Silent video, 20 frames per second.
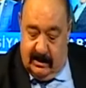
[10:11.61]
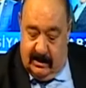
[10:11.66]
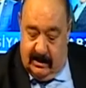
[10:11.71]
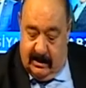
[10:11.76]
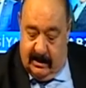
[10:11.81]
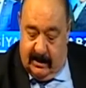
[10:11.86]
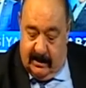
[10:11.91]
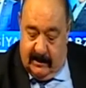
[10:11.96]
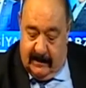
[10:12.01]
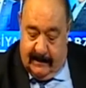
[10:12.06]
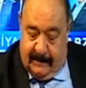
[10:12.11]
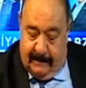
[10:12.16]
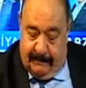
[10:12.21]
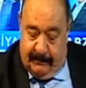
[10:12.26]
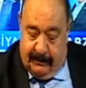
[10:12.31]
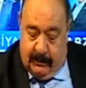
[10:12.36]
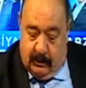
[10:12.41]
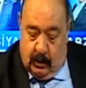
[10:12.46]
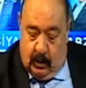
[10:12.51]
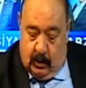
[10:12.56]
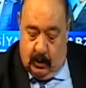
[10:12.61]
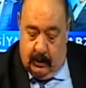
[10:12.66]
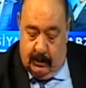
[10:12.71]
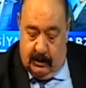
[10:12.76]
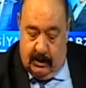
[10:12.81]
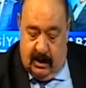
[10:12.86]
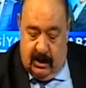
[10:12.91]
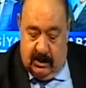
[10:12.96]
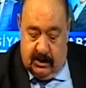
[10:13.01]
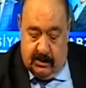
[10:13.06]
E, doğru
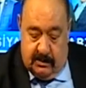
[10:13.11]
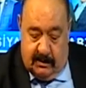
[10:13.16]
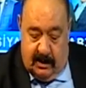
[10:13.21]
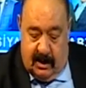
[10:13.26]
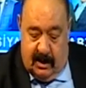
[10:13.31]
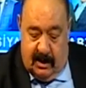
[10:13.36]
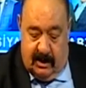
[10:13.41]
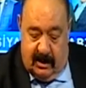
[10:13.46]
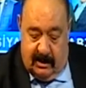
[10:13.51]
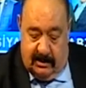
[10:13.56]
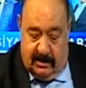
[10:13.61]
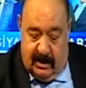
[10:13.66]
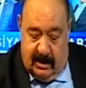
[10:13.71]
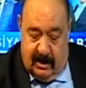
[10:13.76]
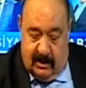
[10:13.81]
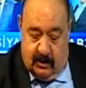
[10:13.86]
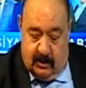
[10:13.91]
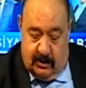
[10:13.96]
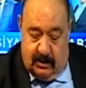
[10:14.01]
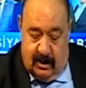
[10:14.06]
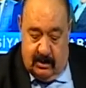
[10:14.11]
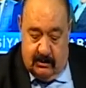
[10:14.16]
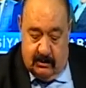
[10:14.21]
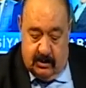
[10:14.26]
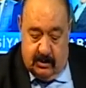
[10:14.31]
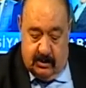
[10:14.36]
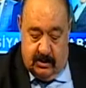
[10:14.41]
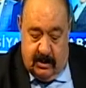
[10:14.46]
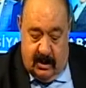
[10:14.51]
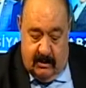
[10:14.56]
mu yanlış mı hala tereddütteyim.
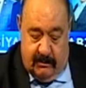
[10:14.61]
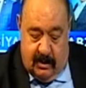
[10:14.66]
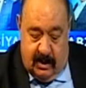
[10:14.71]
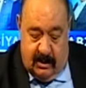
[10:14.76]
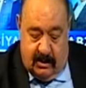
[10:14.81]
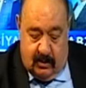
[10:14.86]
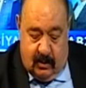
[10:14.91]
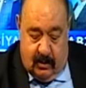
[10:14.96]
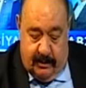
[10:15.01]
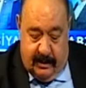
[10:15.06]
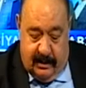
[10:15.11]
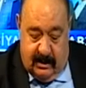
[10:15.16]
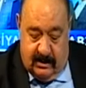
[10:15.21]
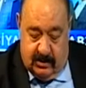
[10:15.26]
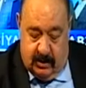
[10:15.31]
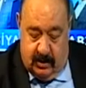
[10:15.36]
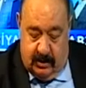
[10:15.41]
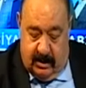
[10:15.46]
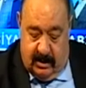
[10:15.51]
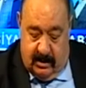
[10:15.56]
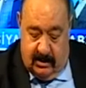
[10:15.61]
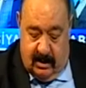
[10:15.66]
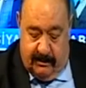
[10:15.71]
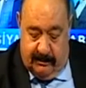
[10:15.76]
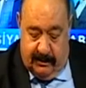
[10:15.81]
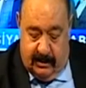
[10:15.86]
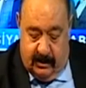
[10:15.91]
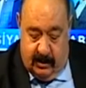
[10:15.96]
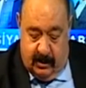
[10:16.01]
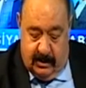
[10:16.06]
Çünkü hep algı operasyonları
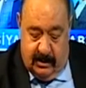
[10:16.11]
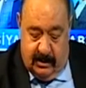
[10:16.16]
yapılıyor.